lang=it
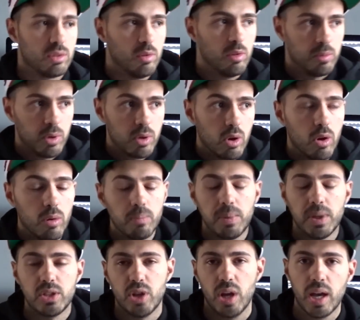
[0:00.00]
lui è un mio
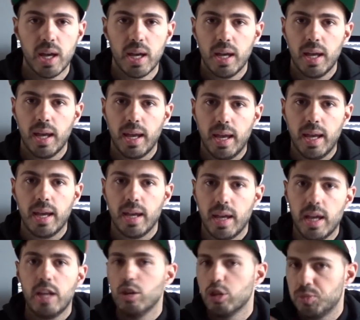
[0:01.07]
complice e,
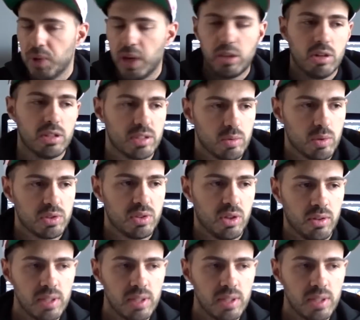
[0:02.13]
e, gli ho spiegato la situazione.